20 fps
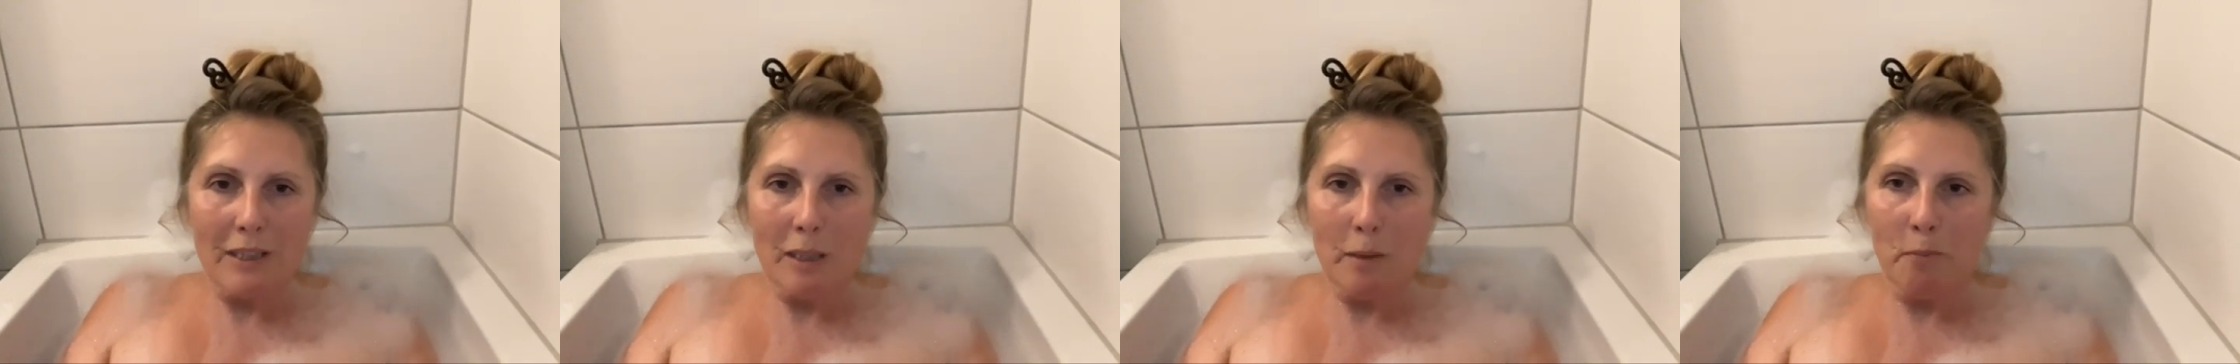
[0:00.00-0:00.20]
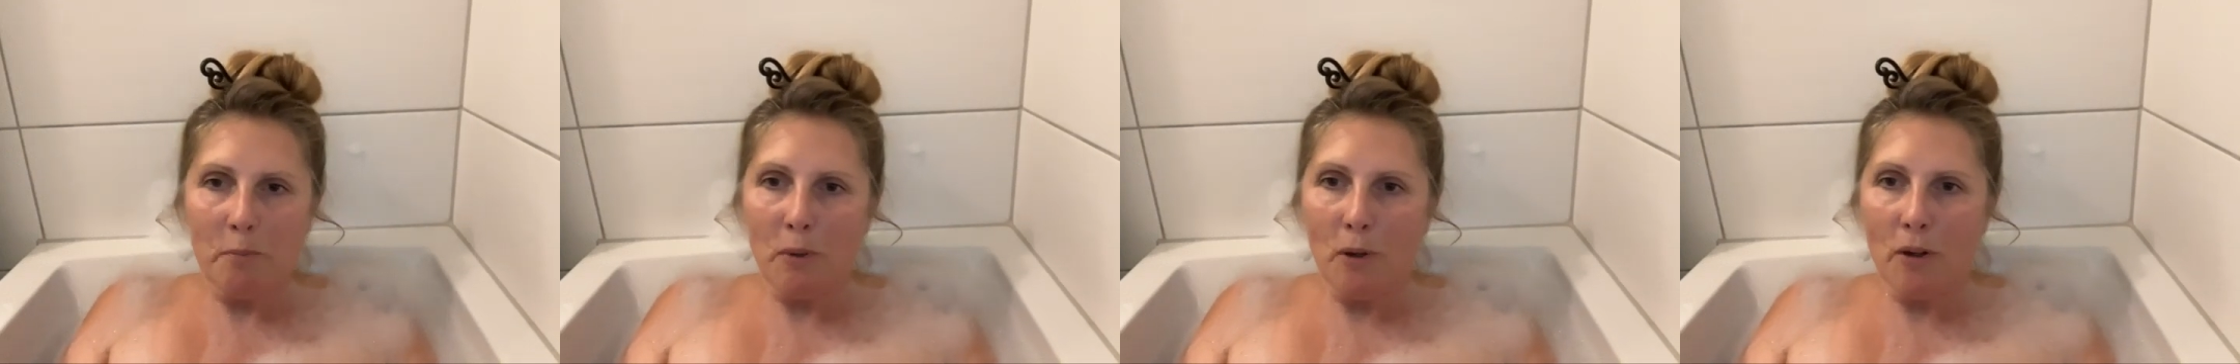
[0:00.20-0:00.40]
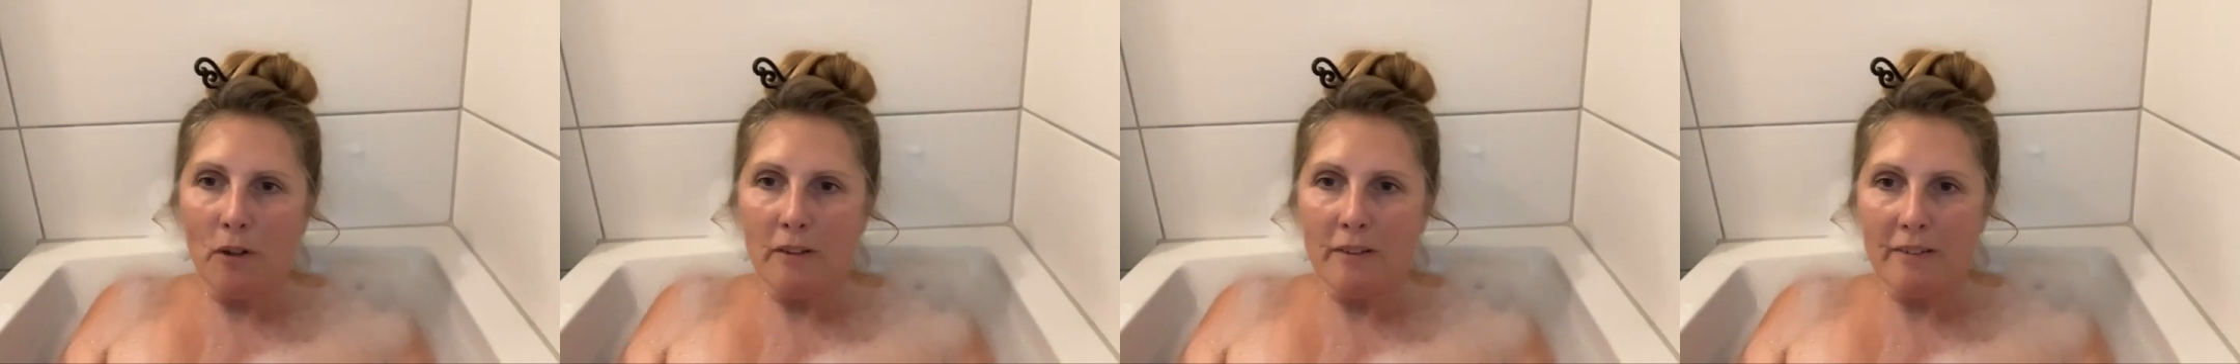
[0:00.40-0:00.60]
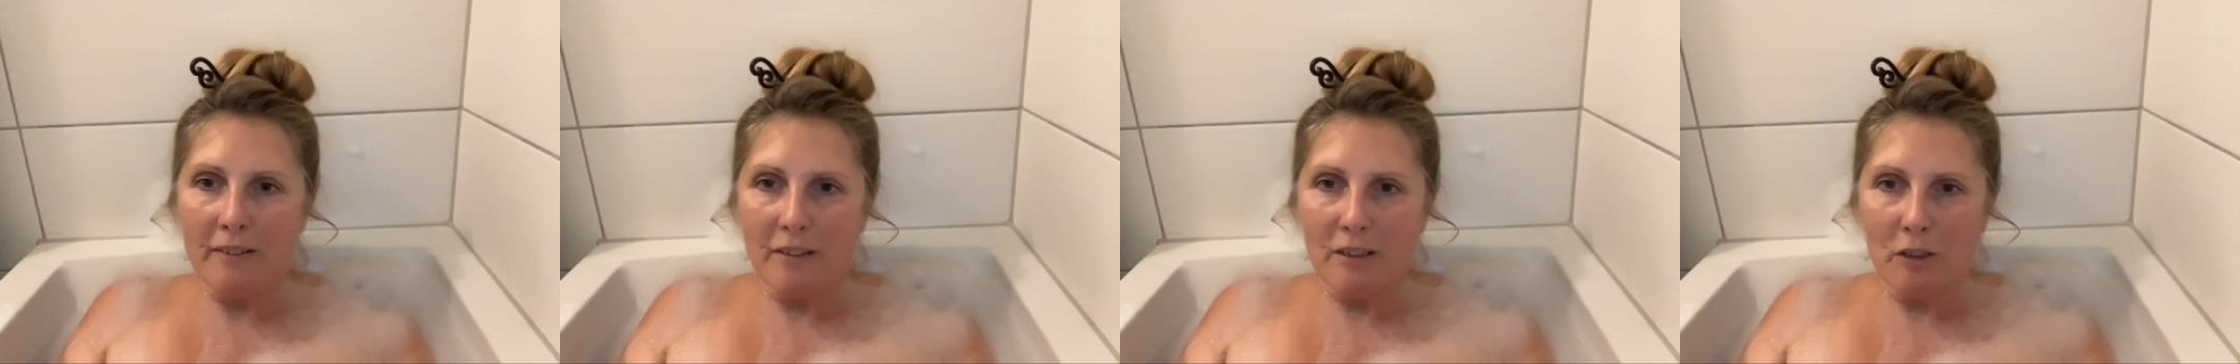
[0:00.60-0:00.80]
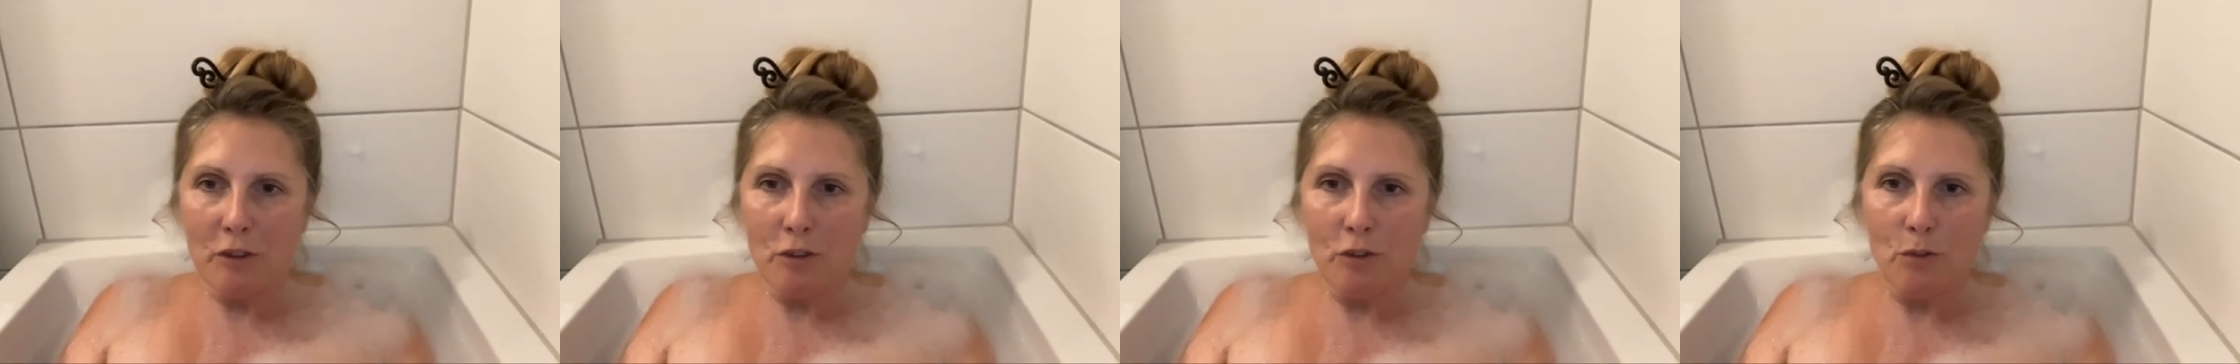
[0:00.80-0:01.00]

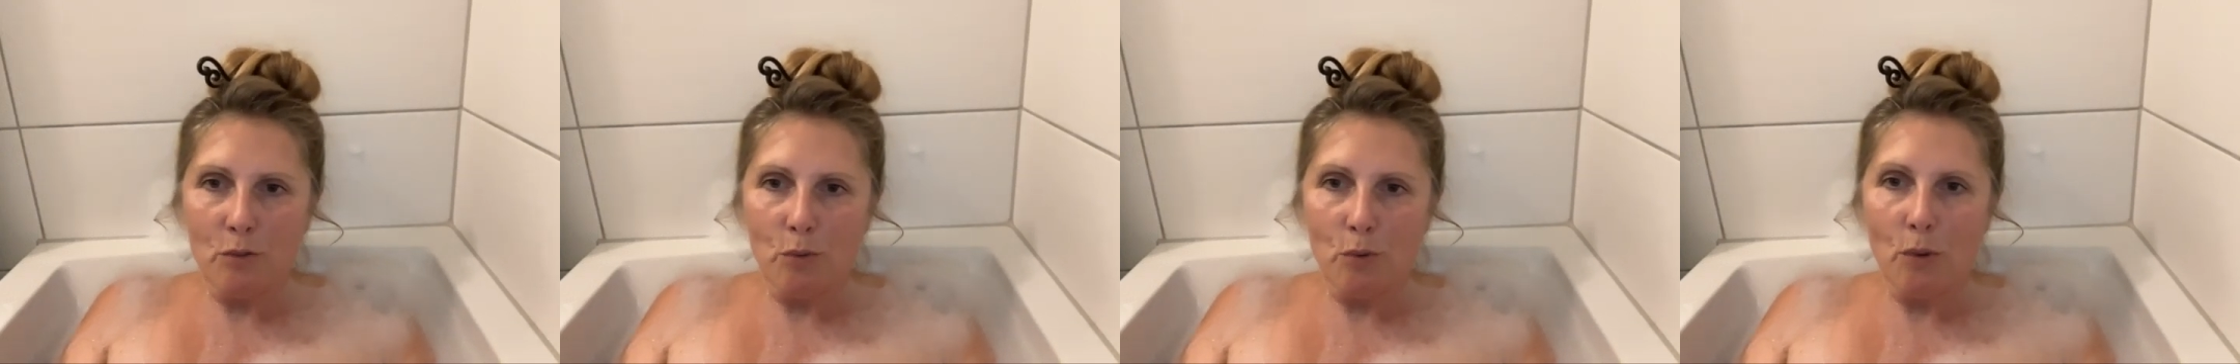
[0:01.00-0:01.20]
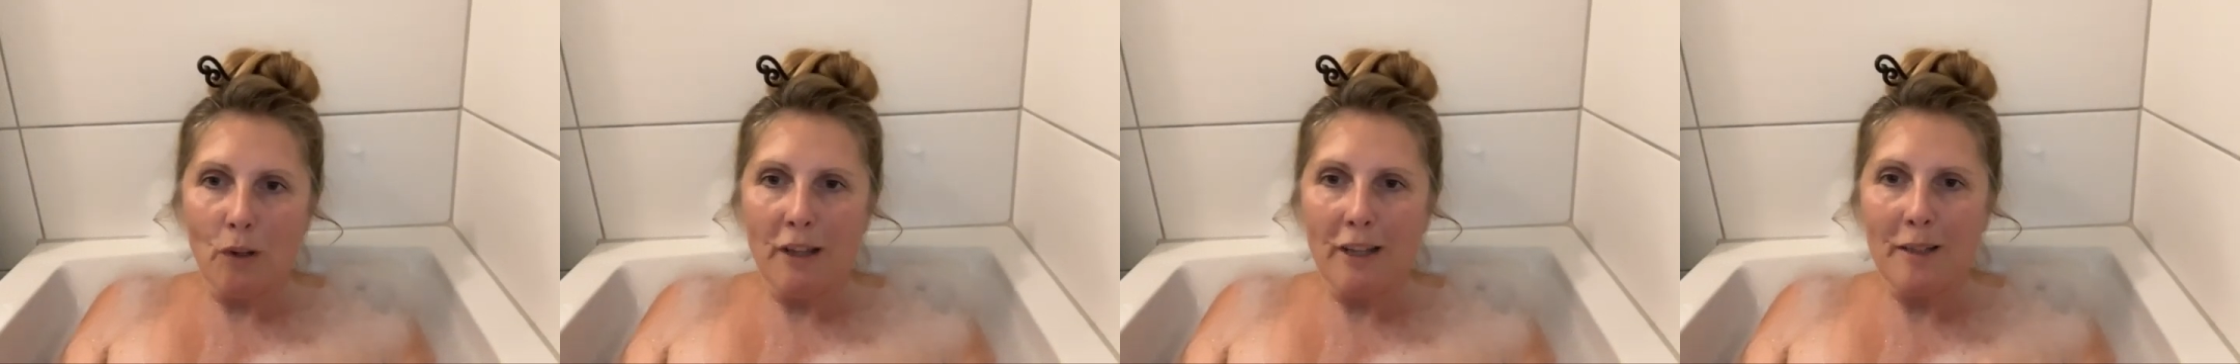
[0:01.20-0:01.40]
gepolsterte Stühle